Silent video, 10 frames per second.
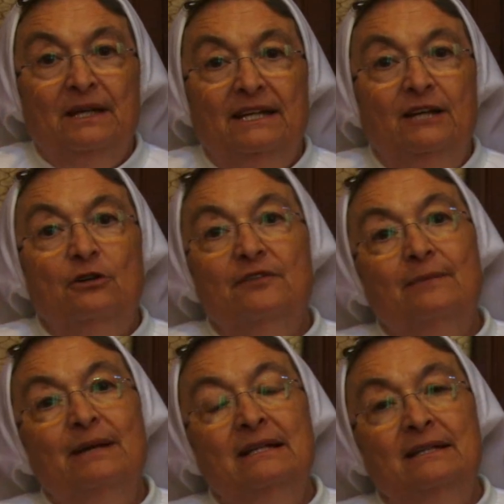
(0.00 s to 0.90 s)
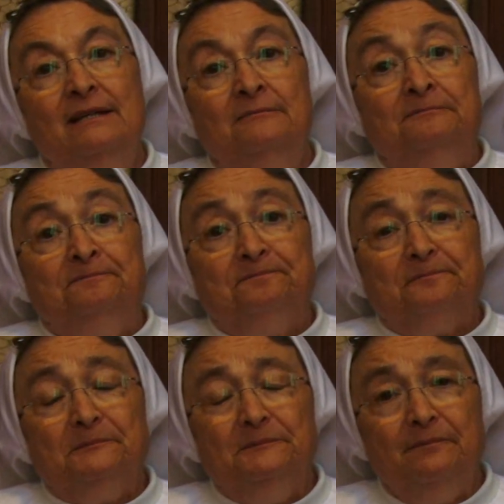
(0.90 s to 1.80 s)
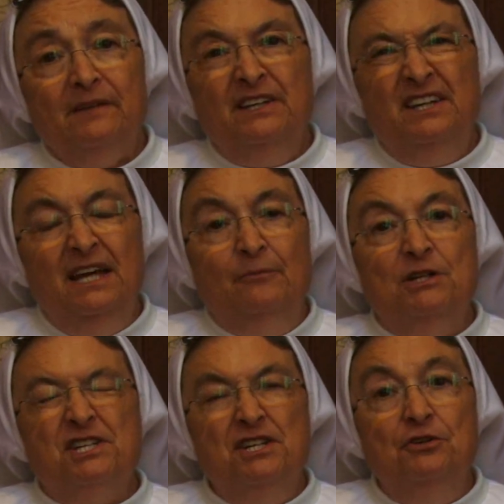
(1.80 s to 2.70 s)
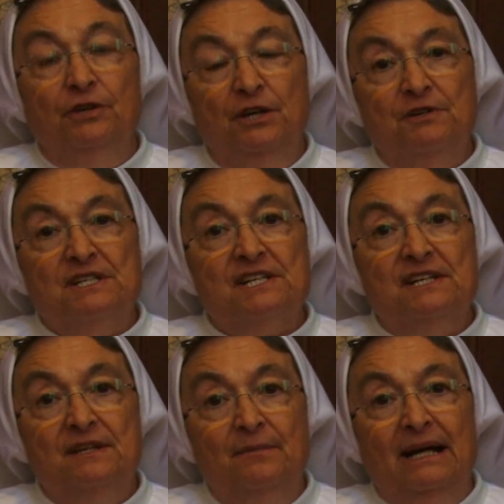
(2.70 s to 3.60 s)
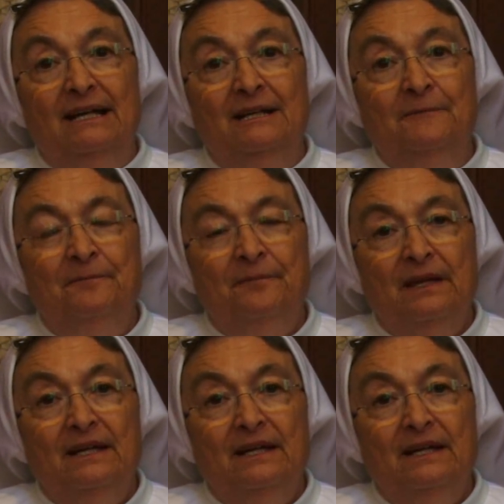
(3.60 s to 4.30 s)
E allora veramente chiediamo al Signore in questa settimana